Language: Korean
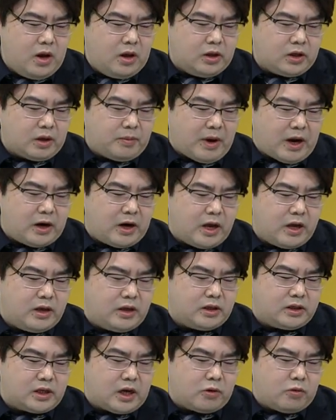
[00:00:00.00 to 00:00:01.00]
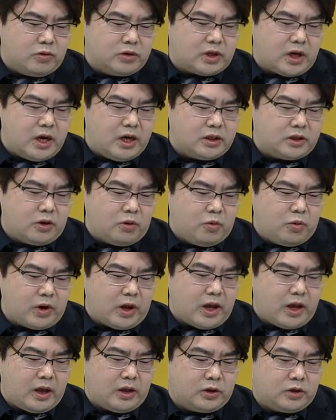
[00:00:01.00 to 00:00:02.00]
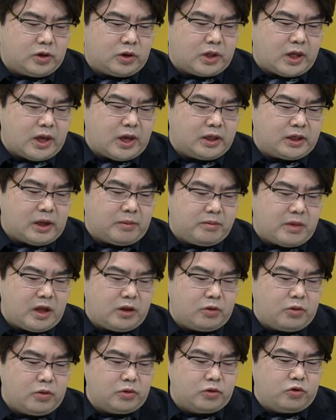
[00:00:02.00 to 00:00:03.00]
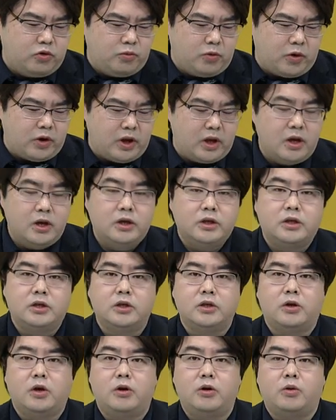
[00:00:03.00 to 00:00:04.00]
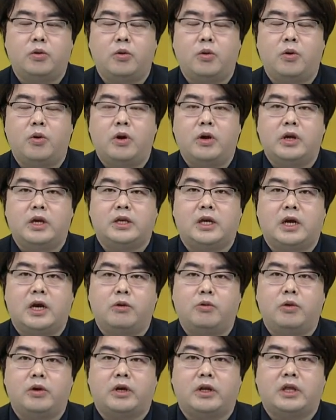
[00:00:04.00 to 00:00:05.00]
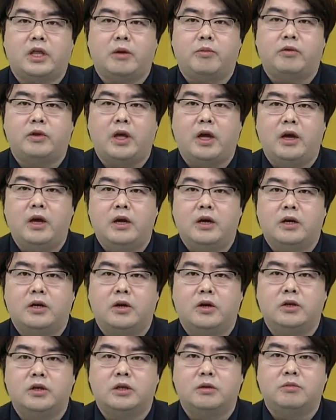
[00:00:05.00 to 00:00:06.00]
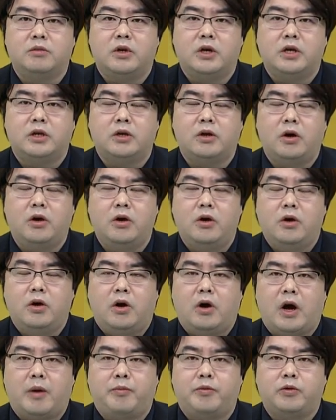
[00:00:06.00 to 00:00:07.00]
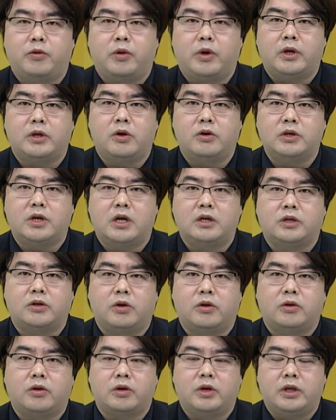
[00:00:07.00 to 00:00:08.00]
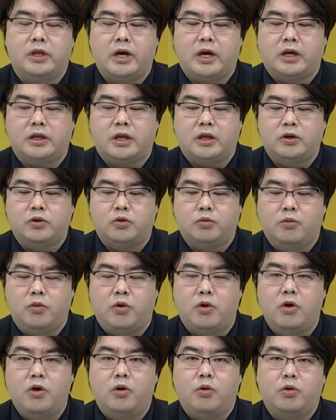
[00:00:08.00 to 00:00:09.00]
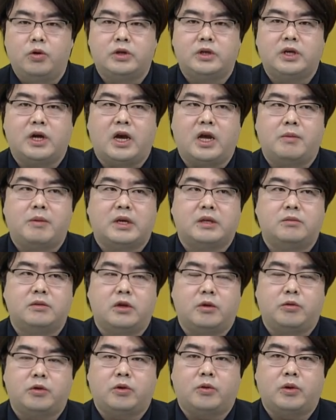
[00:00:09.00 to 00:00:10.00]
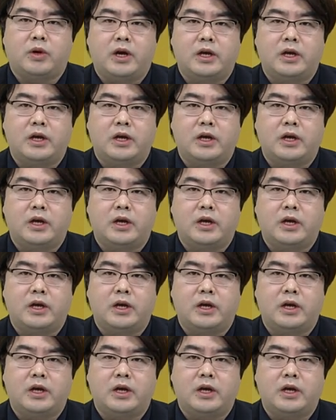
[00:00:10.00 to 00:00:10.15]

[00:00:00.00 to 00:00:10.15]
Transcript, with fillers: 특히 말레이시아 공장에서 올해 최대 3만 톤 규모의 증설도 예상하고 있기 때문에 그런 측면에서 앞으로의 성장성 더 기대가 되는 종목 OCI 말씀드려보도록